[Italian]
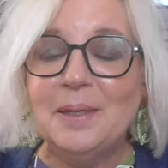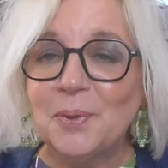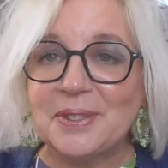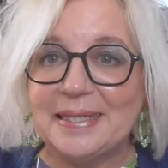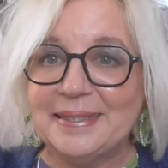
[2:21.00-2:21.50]

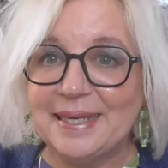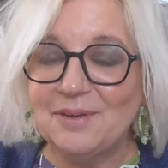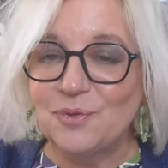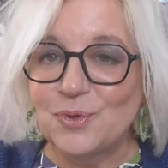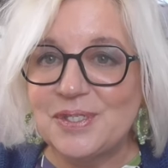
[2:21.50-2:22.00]
l'importante è
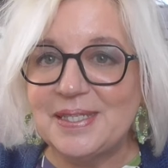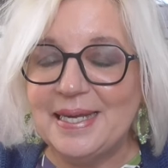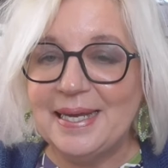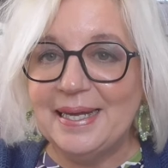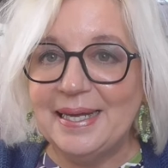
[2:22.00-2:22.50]
che
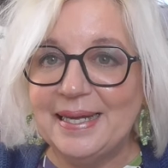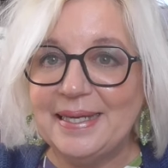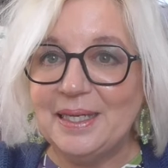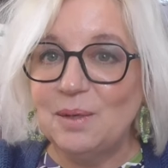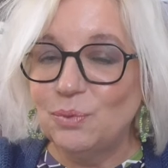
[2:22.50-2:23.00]
fosse eh,
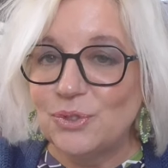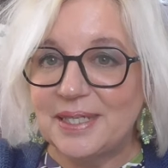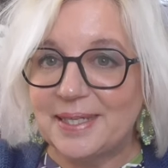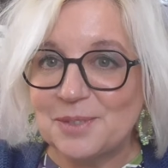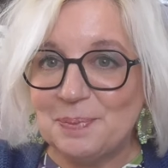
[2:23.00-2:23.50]
in
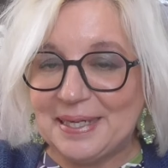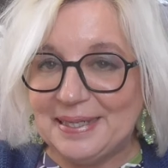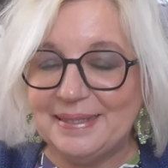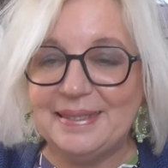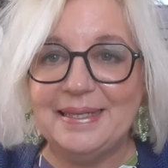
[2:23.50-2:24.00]
buste
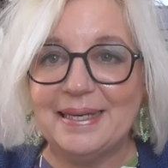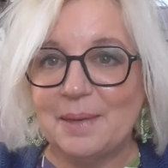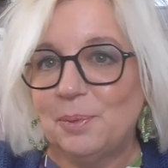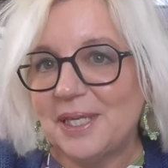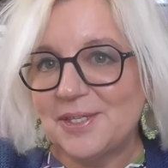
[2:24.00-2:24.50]
trasparenti
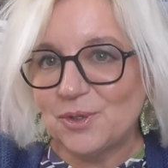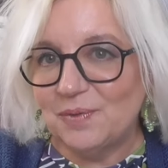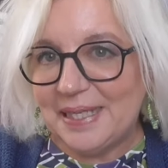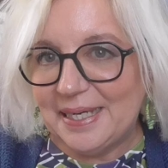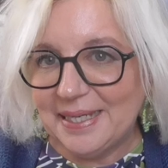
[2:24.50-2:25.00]
che potessero
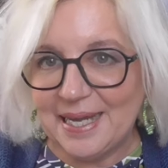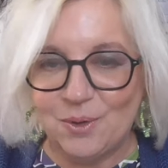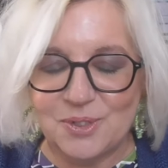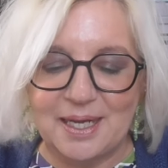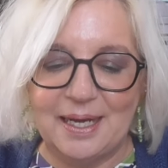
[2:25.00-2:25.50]
vedere che
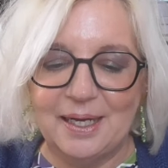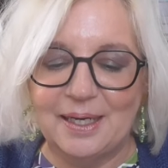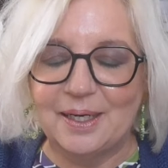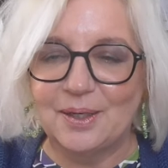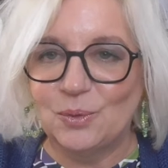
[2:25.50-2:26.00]

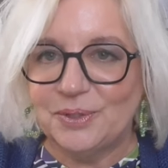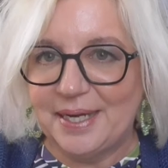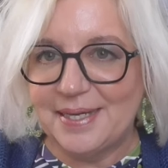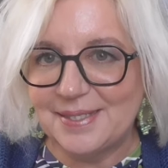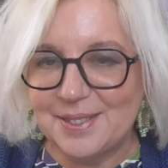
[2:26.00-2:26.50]
cosa
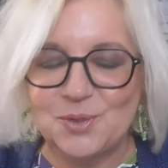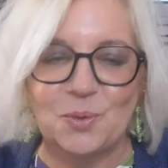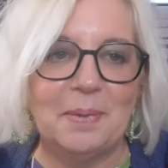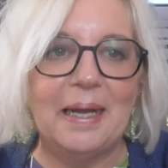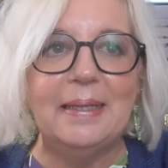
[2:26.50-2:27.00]
contenesse
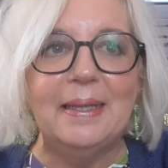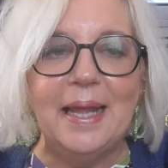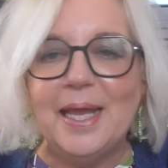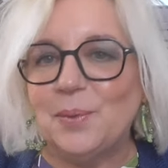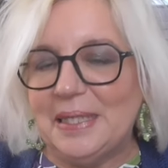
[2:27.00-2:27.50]
insomma
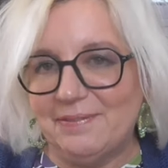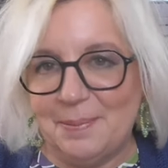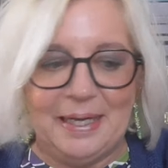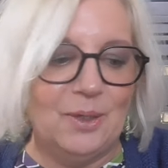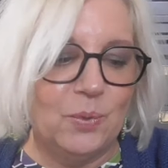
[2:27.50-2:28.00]
e quindi
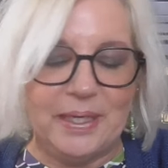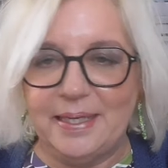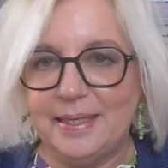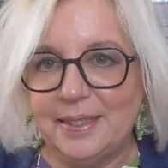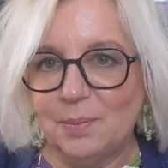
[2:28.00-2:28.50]
vabbè
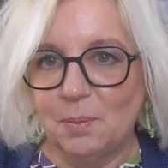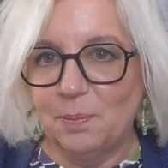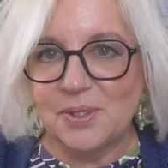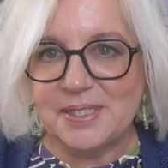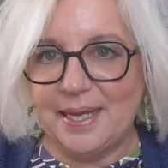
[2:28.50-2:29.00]
lui dopo un
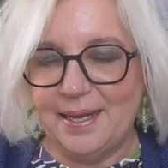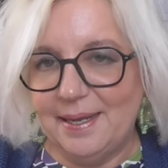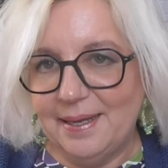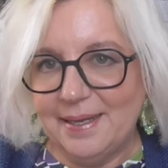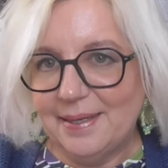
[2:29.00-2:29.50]
po' si
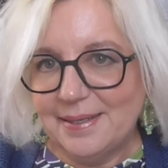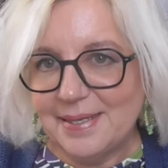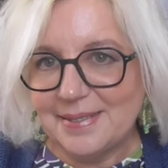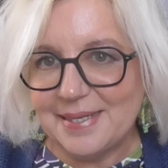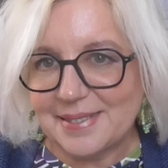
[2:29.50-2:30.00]
è,
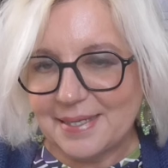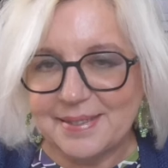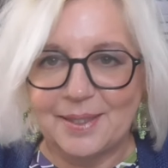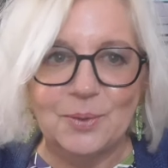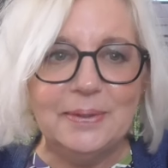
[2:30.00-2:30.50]
si è
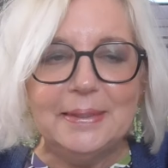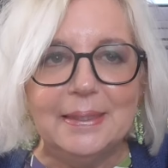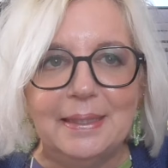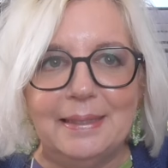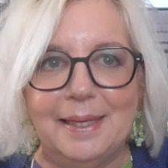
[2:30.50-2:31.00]
scazzato
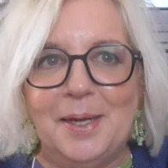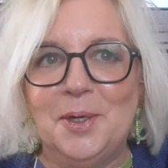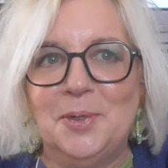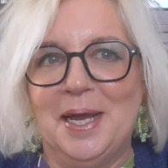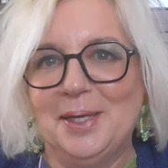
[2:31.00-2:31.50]

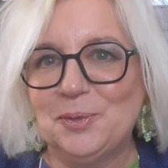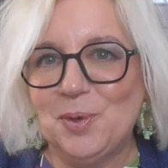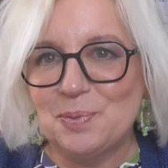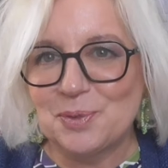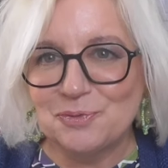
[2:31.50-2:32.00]
eh,
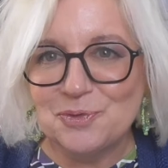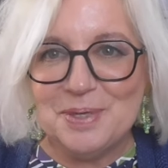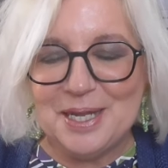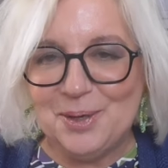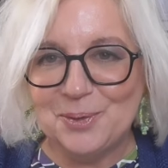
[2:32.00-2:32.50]
due
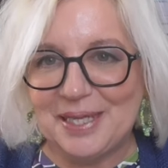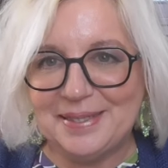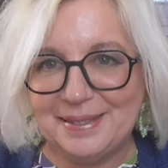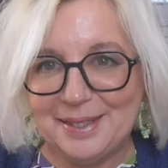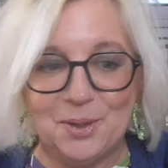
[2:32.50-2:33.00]
profumi glieli ho
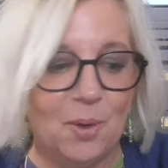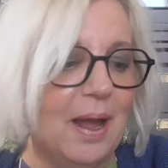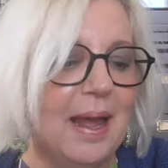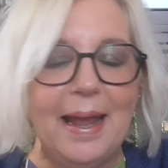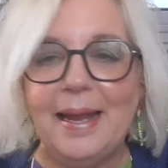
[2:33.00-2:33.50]
detti io
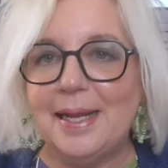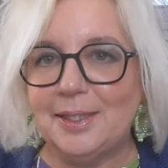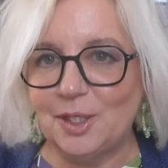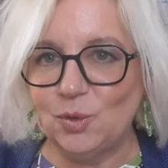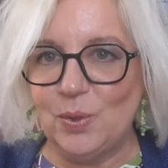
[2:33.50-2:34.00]
e gli
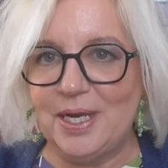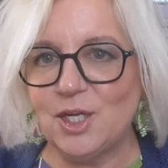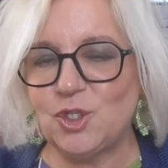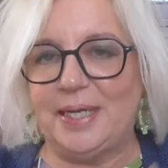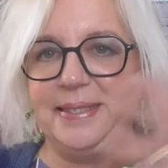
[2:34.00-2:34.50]
altri due li
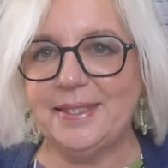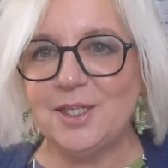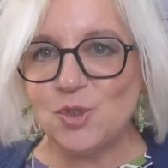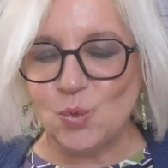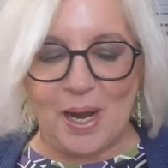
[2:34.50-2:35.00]
ha scelti
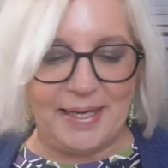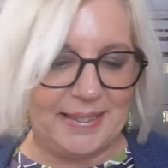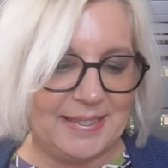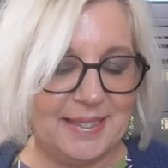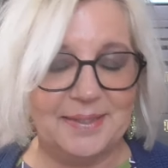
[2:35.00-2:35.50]
di sua
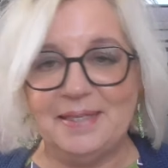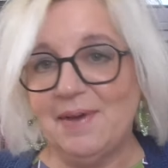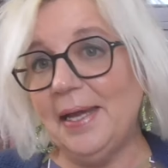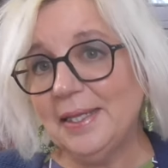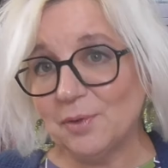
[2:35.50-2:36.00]

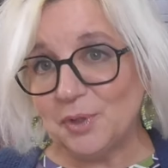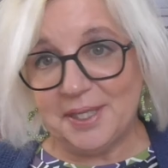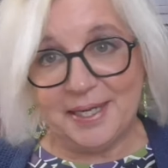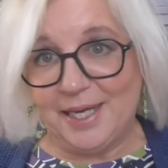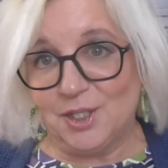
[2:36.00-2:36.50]
iniziativa e devo
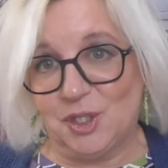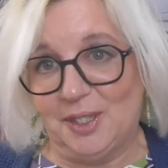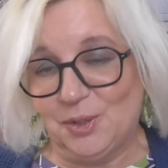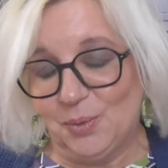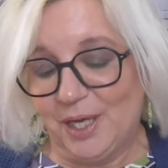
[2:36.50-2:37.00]
dire che ha
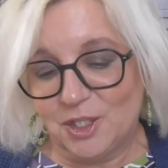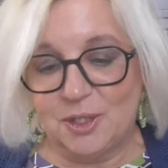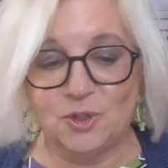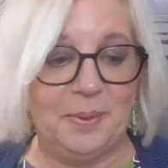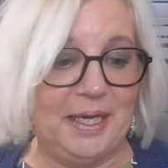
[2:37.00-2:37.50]
scelto, che ha
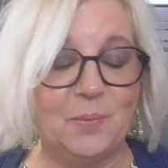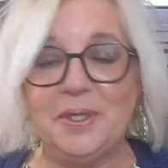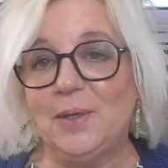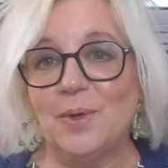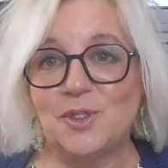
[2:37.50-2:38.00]
scelto bene.
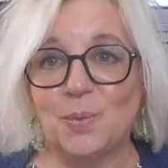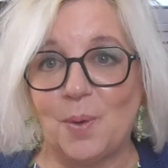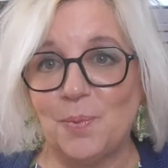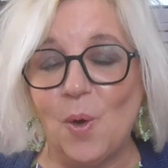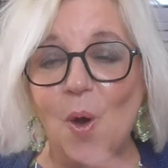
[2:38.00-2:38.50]
Quindi questo è
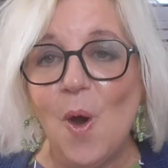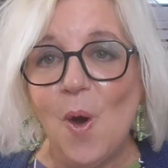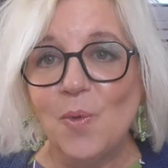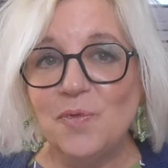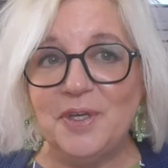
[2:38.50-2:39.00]
proprio
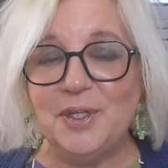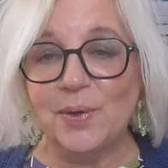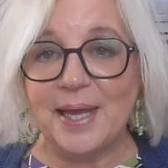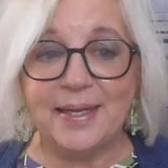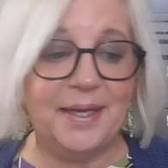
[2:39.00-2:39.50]
un
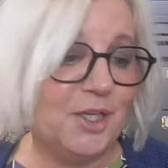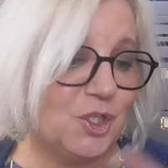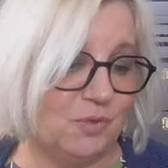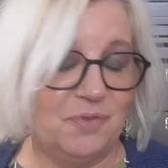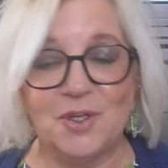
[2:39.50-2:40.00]
video
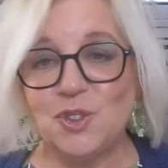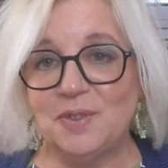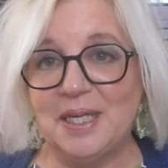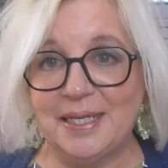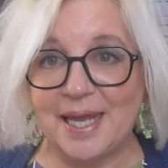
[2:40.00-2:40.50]
chiacchiericcio, vi faccio
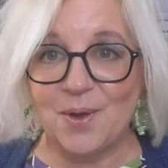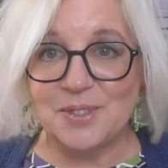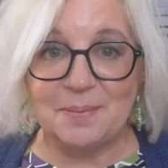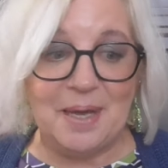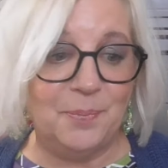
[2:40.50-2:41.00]
vedere che
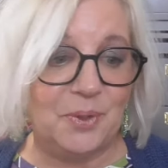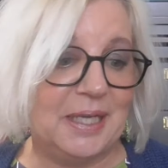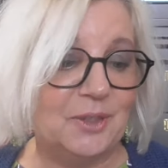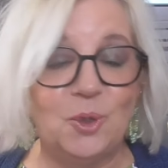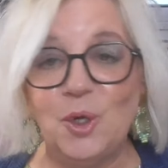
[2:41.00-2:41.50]
cosa mi ha
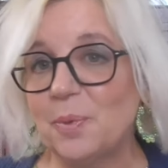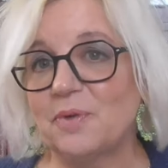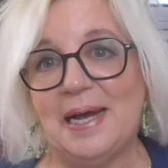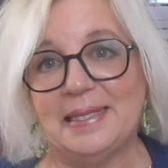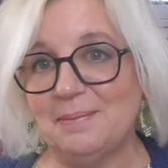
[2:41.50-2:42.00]
portato, li ho
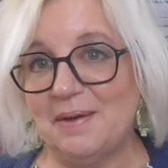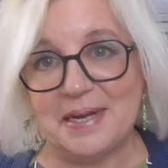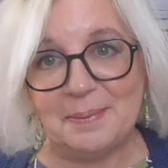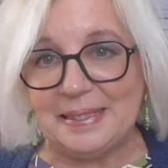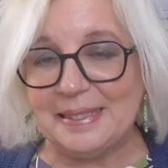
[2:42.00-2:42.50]
provati ma
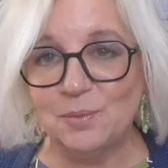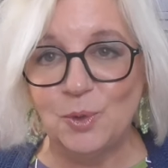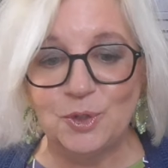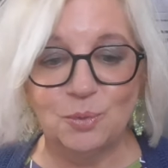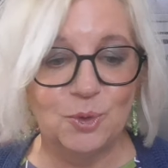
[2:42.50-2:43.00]
veramente
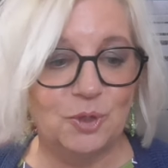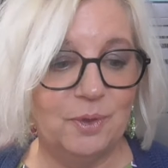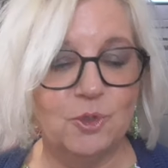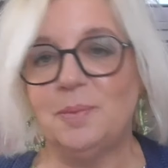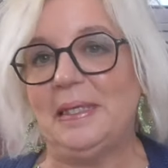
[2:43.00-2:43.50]
molto molto
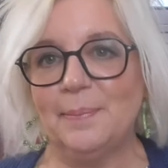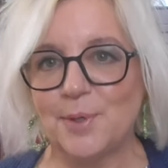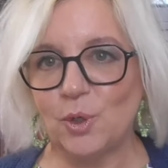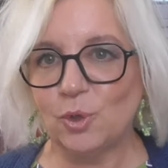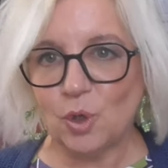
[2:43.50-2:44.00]
velocemente,
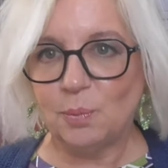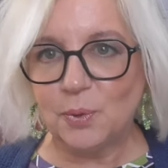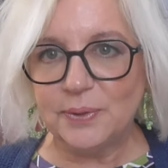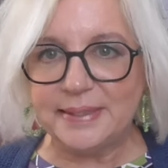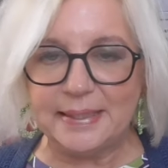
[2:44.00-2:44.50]
però ero
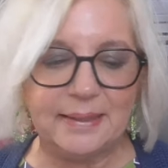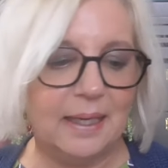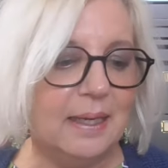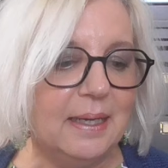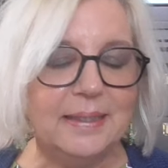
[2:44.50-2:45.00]
troppo
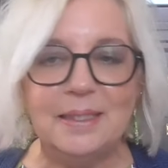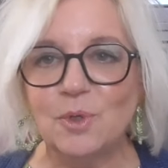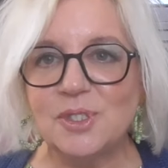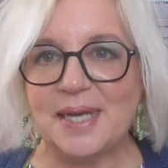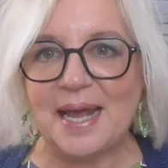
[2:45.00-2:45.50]
contenta di
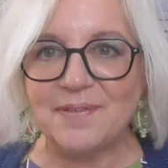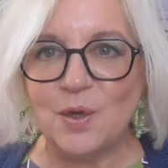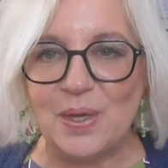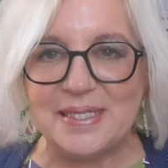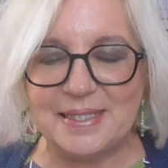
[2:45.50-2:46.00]

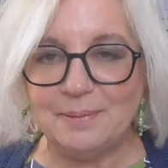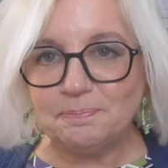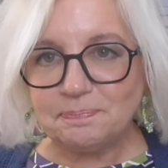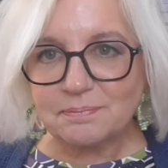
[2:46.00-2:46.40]
mostrarvi questi